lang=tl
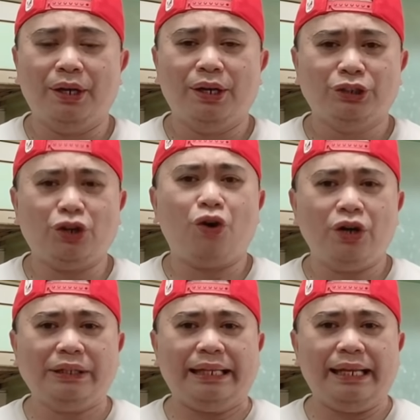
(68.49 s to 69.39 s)
So,
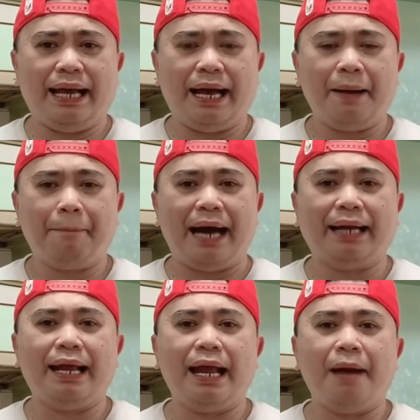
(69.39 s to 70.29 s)
konti lang
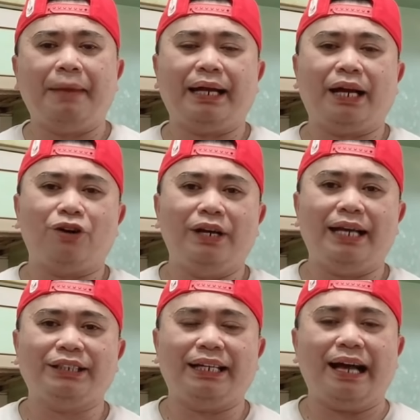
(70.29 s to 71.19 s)
para lang magkaroon lang
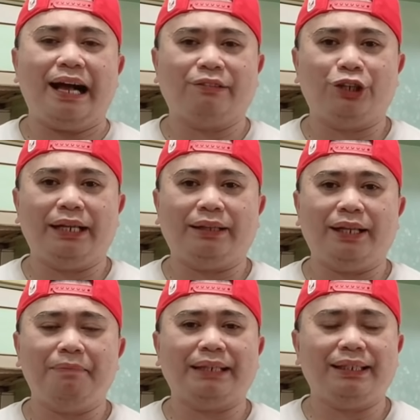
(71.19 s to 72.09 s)
siya ng
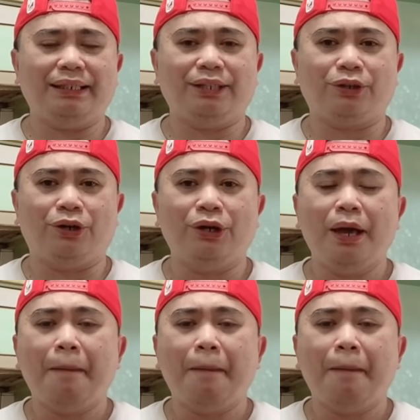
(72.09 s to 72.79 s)
alternative kasi dito,